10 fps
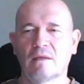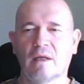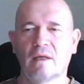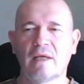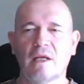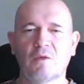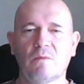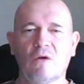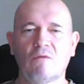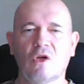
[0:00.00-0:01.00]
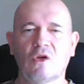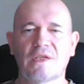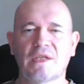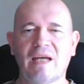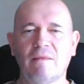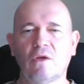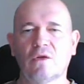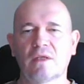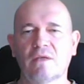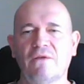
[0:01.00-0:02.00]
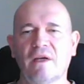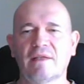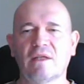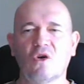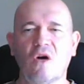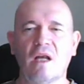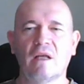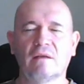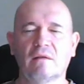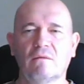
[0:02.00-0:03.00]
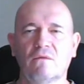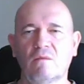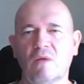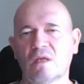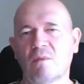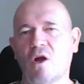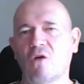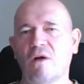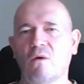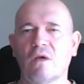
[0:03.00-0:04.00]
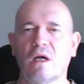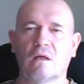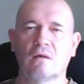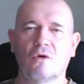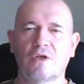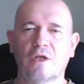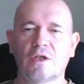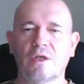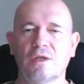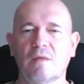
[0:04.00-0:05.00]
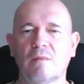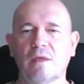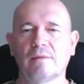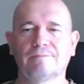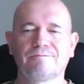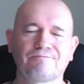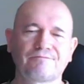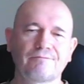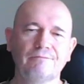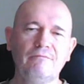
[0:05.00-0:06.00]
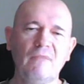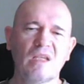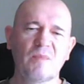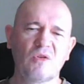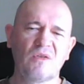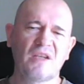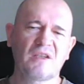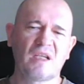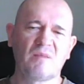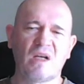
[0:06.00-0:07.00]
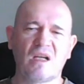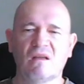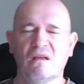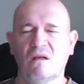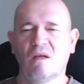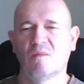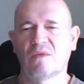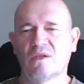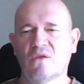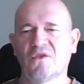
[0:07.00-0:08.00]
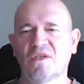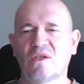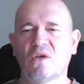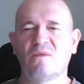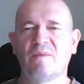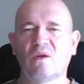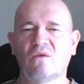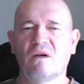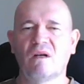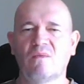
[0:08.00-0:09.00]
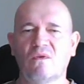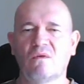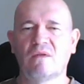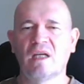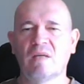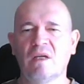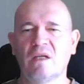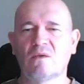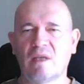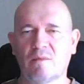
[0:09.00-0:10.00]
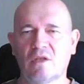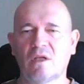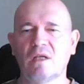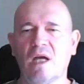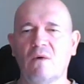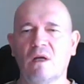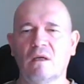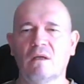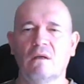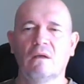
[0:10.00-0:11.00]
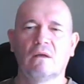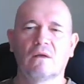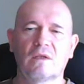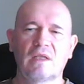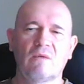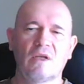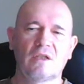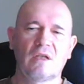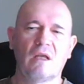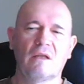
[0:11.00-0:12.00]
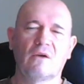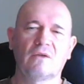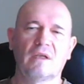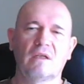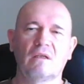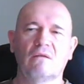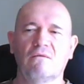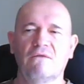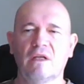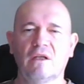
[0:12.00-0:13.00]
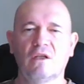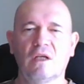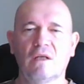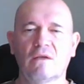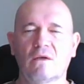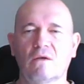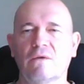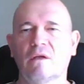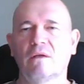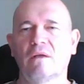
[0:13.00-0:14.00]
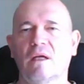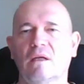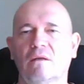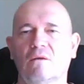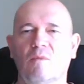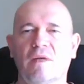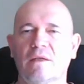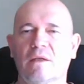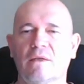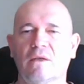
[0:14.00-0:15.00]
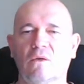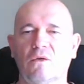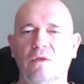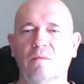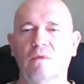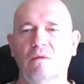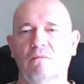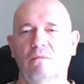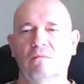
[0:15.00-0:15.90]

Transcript: Zagryzaliśmy białymi kostkami do dezynfekcji toalet. W sumie smakowało jak orzeszki ziemne. Sprzątaczka chyba przez to wszystko wyparowała, bo na jej miejscu, tam gdzie siedziała, nie? Został na ścianie tylko taki wielki cień, co wygląda jak obrazek z Hiroszymy.